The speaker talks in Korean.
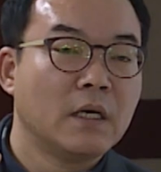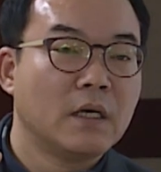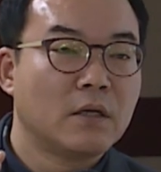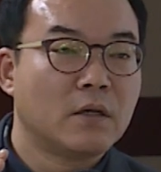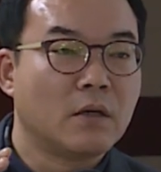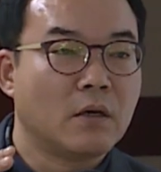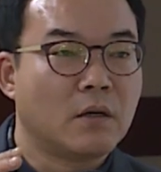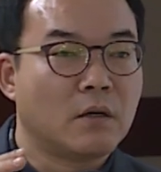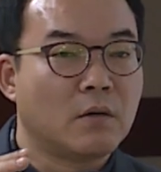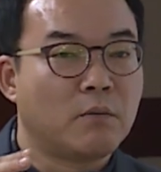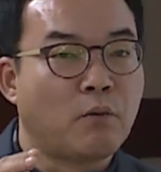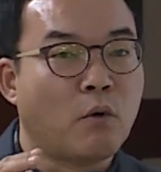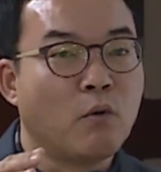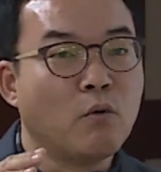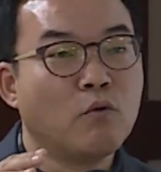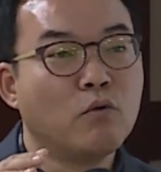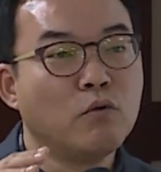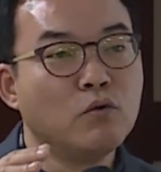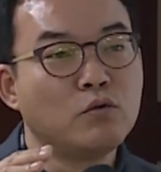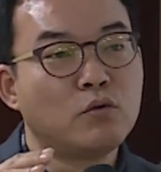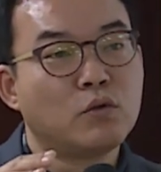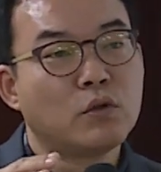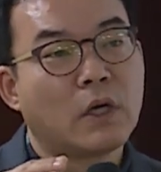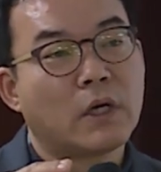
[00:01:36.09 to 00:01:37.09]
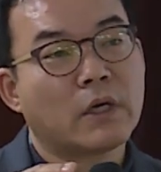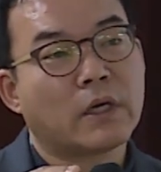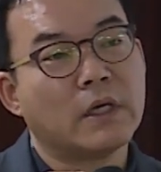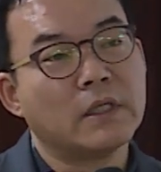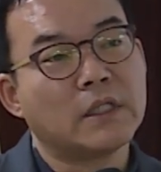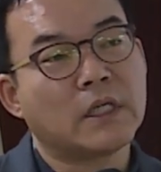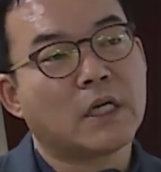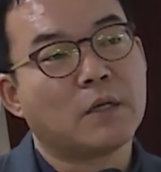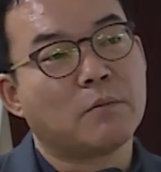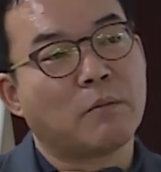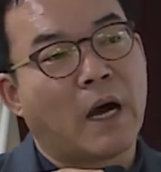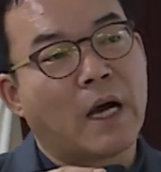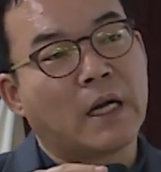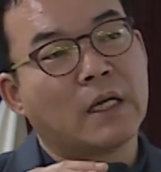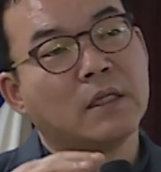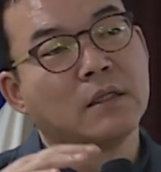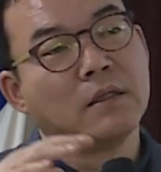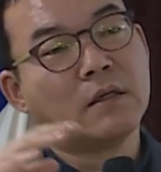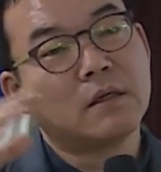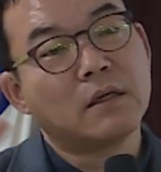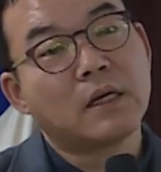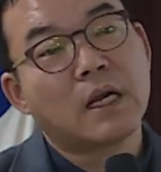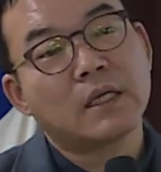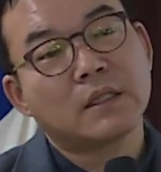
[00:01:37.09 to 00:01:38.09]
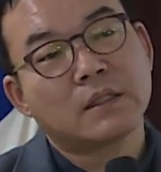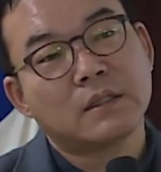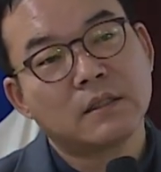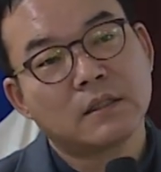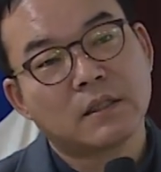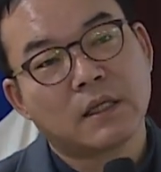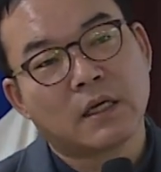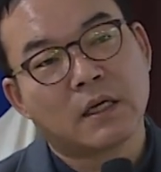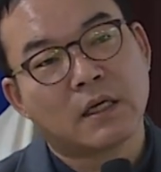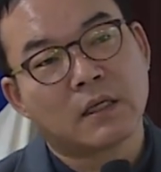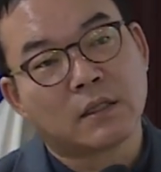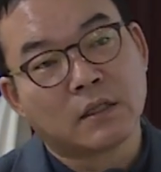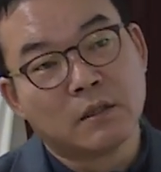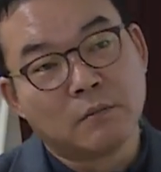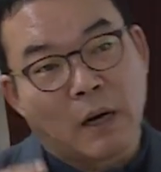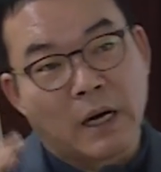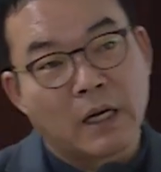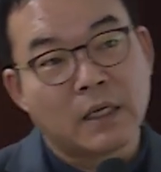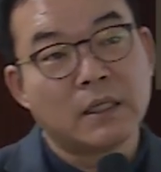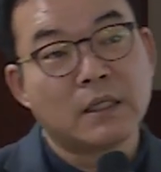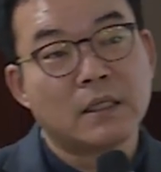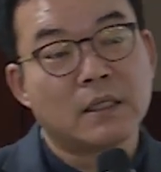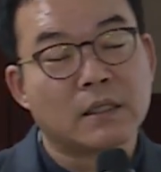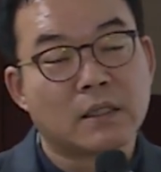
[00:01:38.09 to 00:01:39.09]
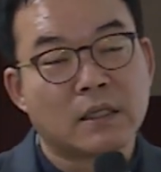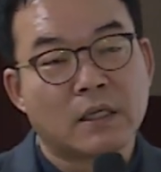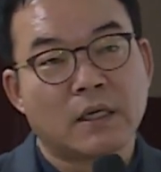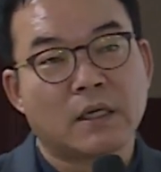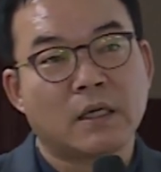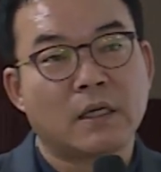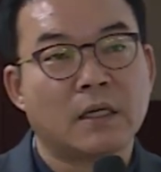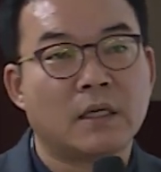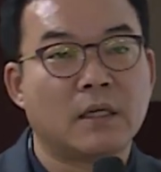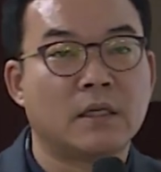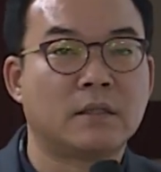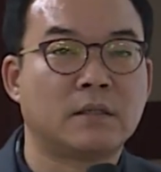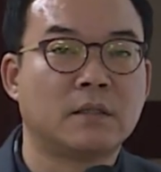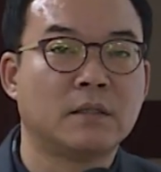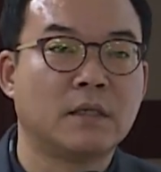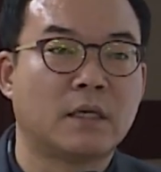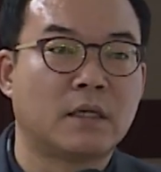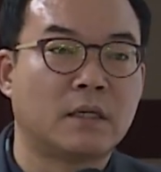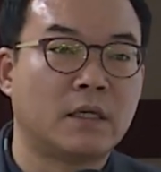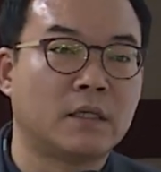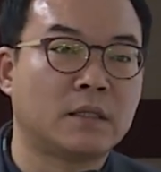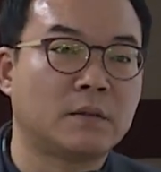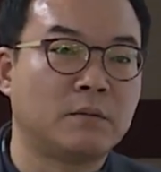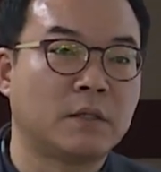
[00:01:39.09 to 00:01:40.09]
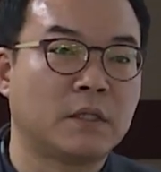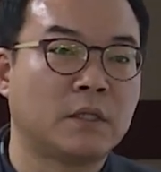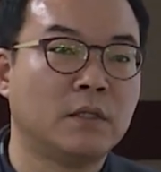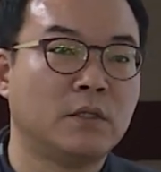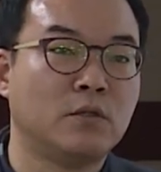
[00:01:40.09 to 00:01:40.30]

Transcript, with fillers: 어, 본군수가 굉장히 많이 늘어났을 때 더 많이 이렇게 증가를 했습니다.